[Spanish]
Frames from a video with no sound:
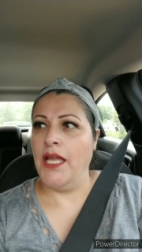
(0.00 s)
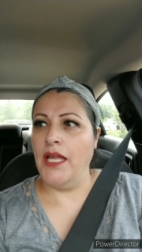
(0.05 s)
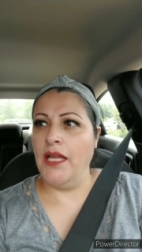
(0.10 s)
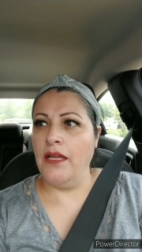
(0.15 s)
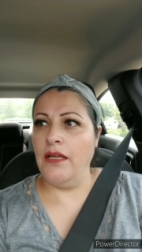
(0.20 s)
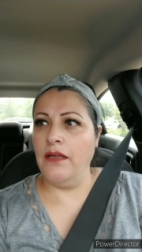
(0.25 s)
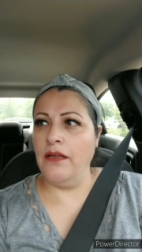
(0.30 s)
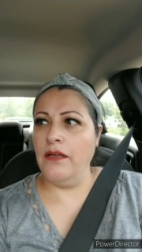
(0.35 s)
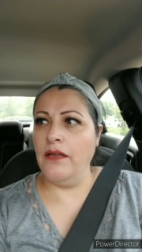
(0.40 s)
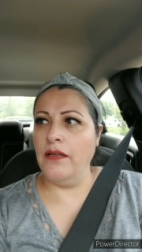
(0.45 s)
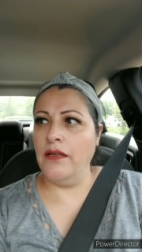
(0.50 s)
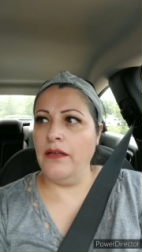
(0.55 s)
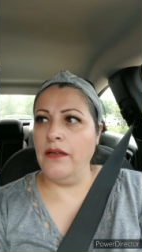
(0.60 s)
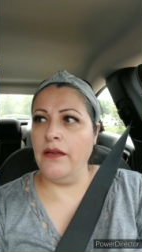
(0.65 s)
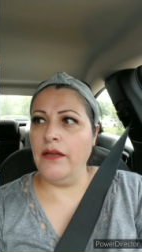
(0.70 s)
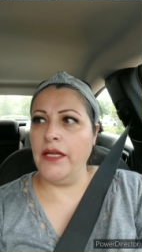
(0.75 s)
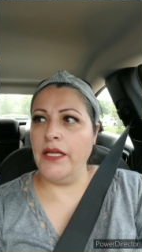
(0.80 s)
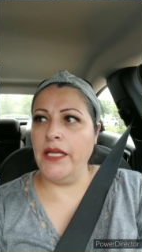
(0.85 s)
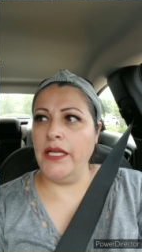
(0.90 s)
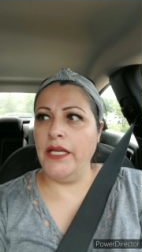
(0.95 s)

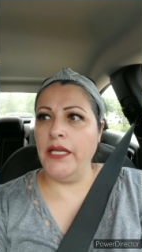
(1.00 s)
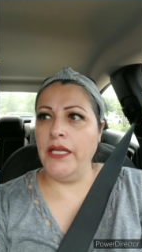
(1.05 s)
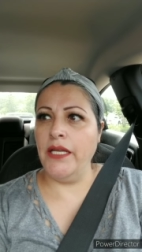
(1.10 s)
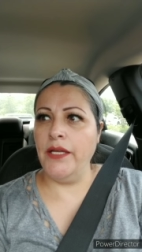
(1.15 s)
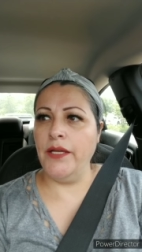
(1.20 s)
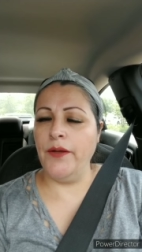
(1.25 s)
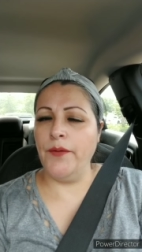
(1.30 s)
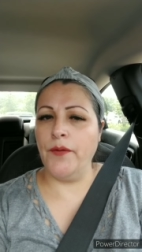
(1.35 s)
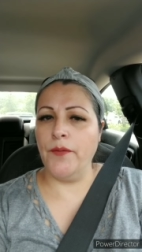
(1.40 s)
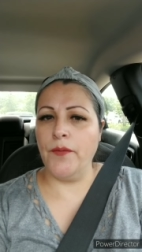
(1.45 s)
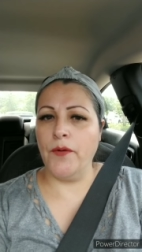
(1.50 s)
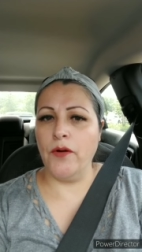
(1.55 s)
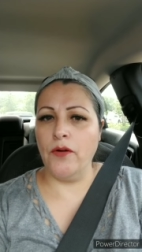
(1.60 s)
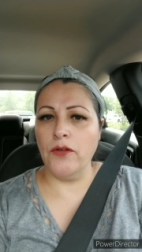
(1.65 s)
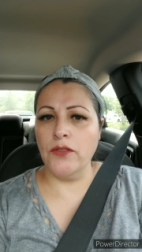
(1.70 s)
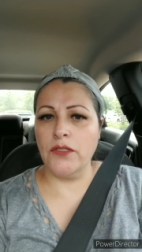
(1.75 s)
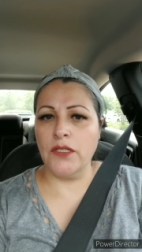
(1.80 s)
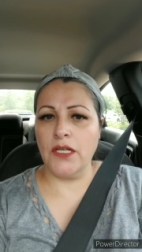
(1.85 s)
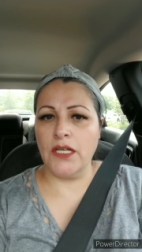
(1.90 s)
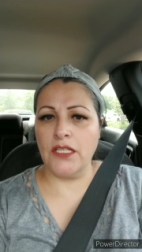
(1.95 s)
Eh, y
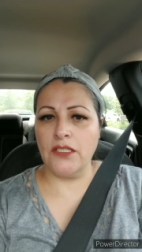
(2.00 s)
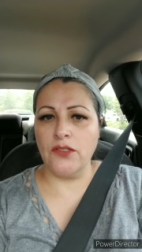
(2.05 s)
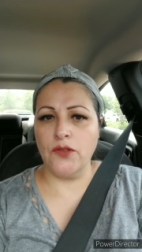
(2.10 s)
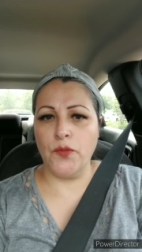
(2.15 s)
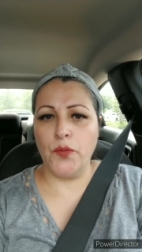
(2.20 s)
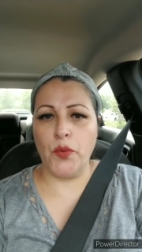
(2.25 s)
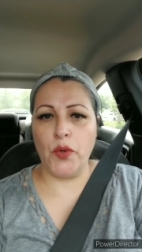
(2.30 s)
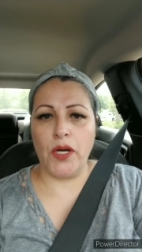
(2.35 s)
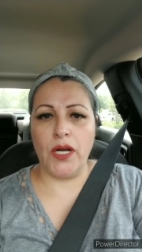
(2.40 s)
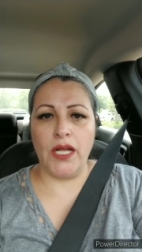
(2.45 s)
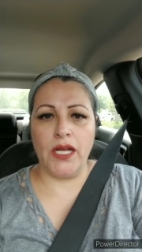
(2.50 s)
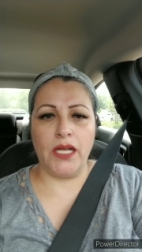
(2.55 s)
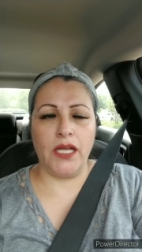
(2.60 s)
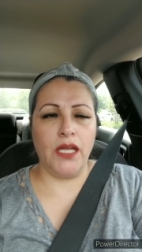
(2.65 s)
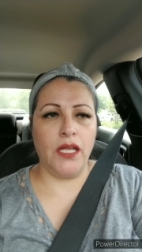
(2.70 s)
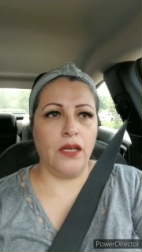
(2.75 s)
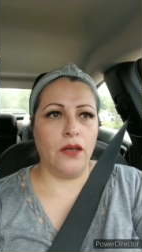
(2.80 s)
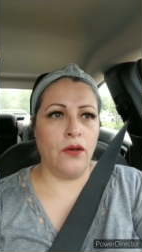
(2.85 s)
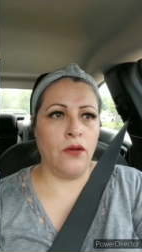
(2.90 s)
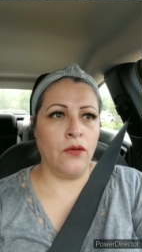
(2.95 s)
otra razón por la
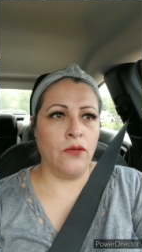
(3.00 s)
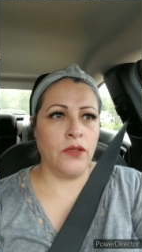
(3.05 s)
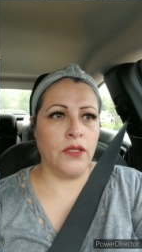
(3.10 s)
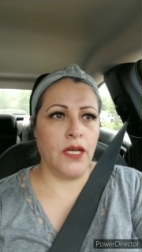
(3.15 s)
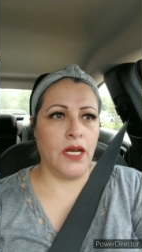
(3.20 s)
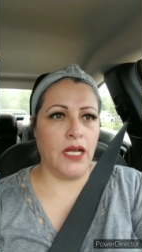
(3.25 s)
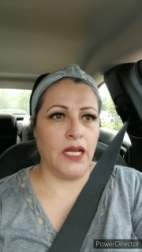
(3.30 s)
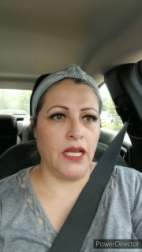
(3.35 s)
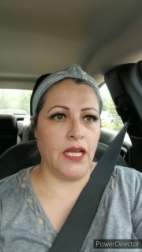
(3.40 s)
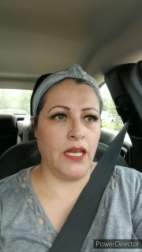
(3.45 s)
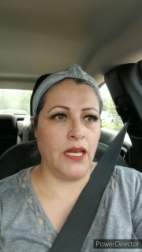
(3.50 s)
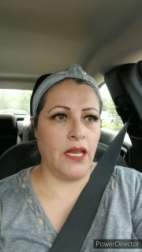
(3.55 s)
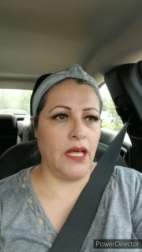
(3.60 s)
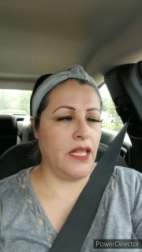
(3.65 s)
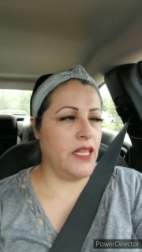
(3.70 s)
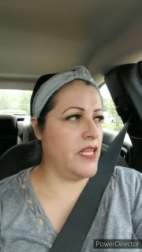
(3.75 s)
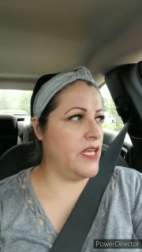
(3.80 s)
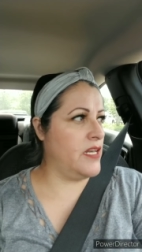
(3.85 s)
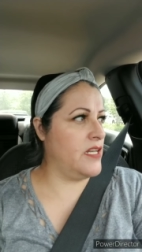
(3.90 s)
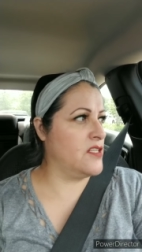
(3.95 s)
que no traje a
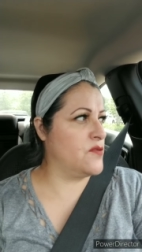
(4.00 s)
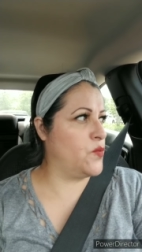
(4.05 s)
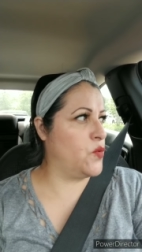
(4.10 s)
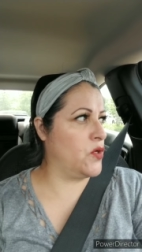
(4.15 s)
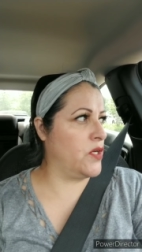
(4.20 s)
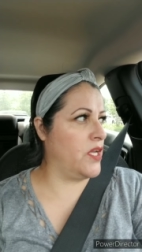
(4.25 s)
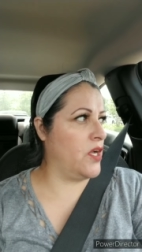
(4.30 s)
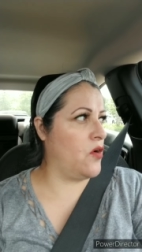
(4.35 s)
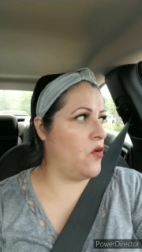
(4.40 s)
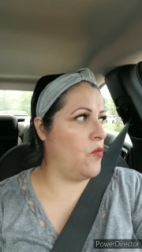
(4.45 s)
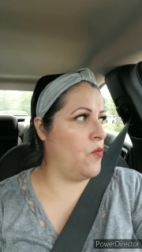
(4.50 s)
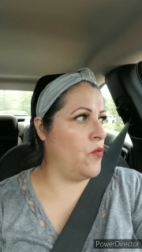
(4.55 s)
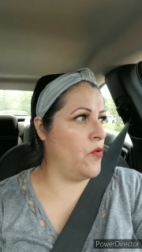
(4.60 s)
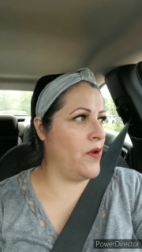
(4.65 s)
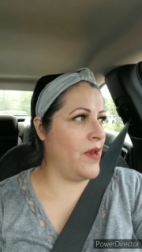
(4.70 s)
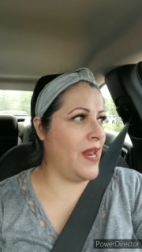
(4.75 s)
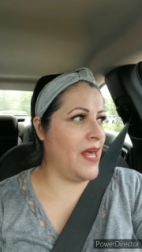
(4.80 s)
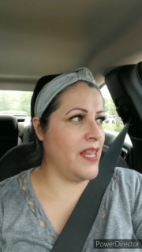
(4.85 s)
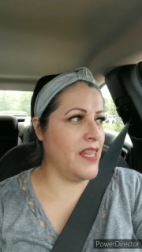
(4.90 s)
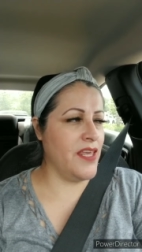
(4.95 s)
nadie es porque como
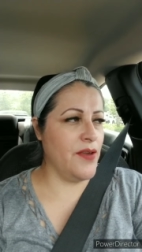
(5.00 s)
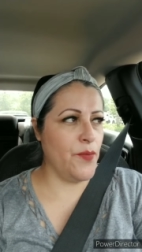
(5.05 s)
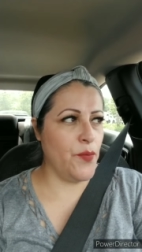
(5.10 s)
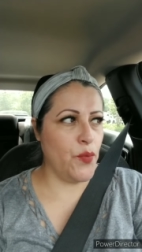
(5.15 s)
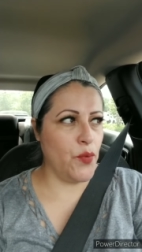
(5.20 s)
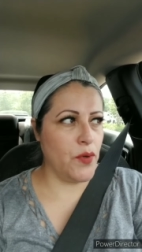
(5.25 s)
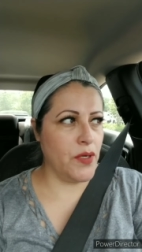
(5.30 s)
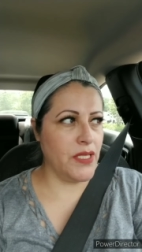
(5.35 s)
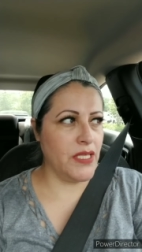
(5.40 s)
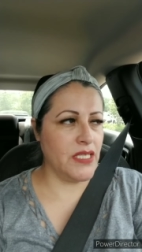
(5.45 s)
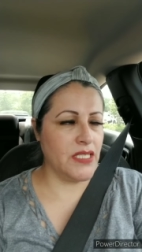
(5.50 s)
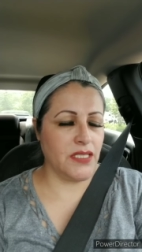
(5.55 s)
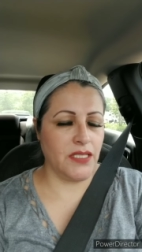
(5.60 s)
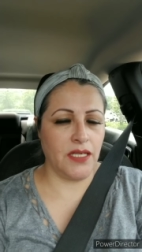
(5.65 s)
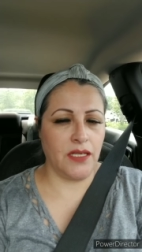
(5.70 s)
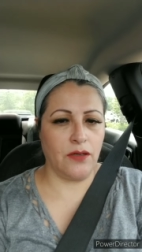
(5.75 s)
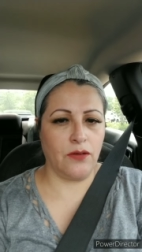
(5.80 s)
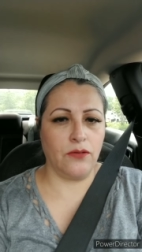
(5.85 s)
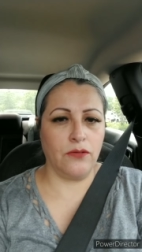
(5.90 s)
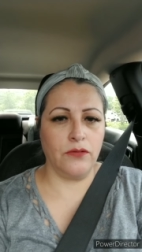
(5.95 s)
nadie puede
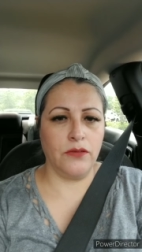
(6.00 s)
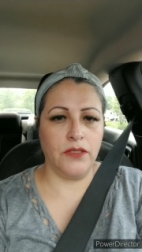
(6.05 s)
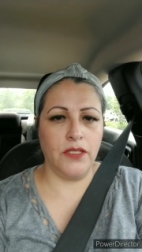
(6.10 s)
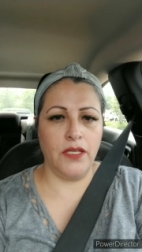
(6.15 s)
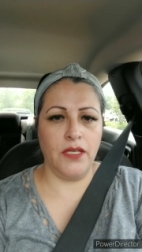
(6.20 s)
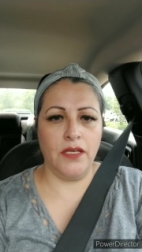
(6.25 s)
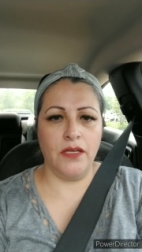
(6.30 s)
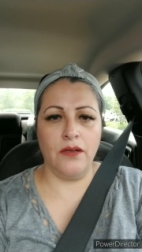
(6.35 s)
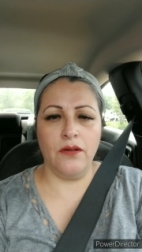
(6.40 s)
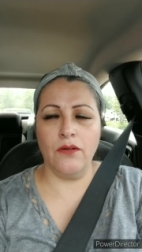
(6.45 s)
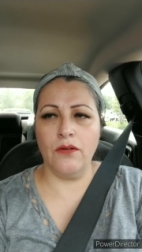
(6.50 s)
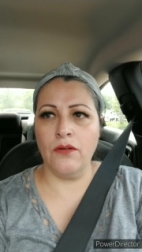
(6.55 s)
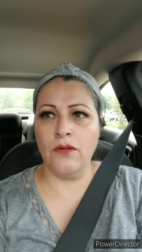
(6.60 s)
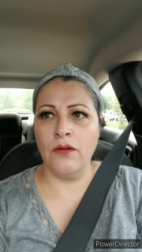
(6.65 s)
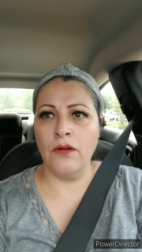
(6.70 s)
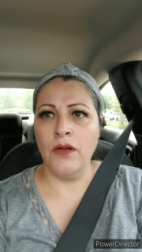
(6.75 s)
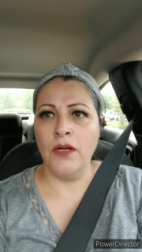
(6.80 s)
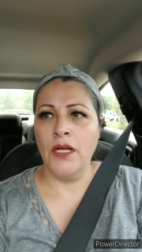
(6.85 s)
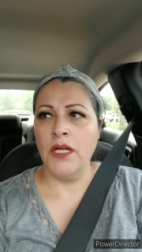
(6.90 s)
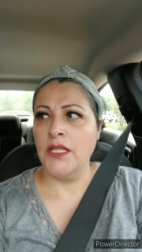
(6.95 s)
estar
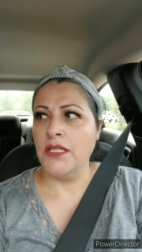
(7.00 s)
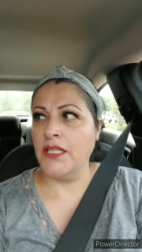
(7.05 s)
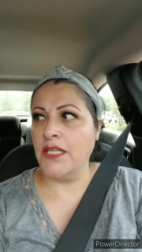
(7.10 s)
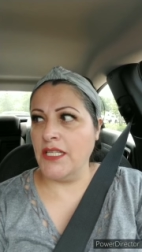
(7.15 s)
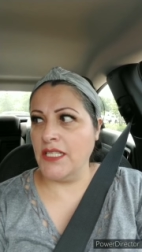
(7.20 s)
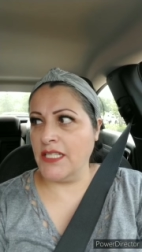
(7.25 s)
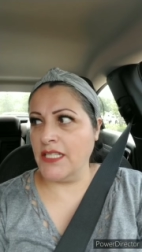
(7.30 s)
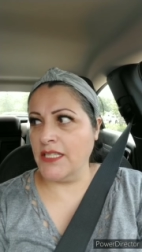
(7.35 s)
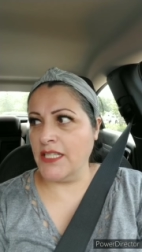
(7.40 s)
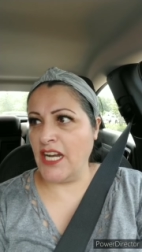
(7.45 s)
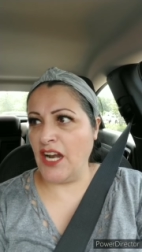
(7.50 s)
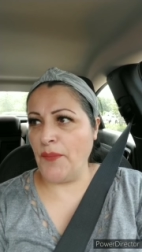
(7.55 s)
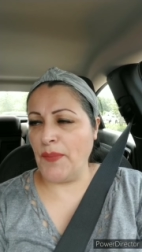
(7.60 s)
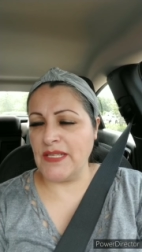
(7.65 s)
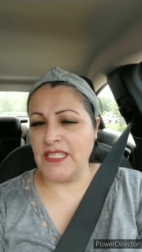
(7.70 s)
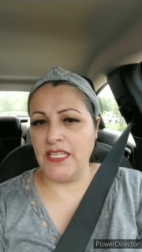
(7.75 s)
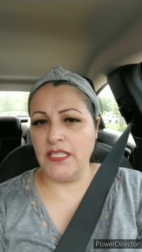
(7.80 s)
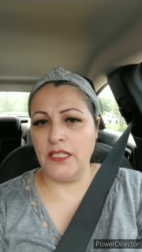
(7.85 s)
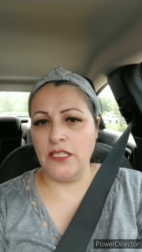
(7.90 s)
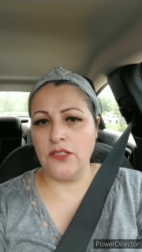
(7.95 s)
contigo, tienes que entrar el
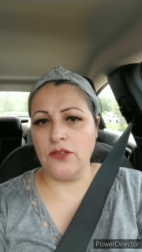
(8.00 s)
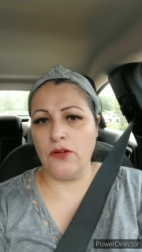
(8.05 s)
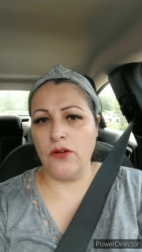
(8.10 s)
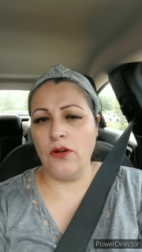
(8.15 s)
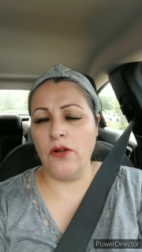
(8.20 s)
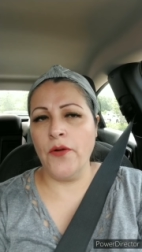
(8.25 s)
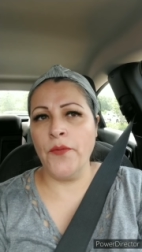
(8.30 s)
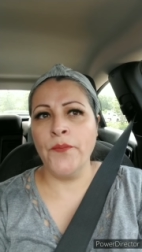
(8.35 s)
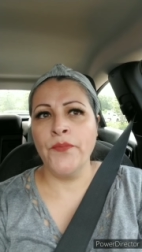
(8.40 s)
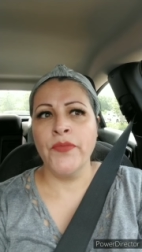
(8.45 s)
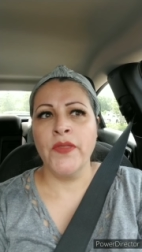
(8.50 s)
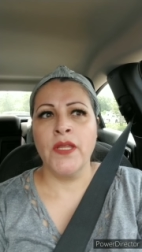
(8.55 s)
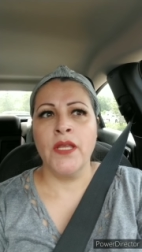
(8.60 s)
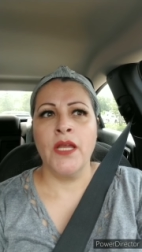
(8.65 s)
paciente solo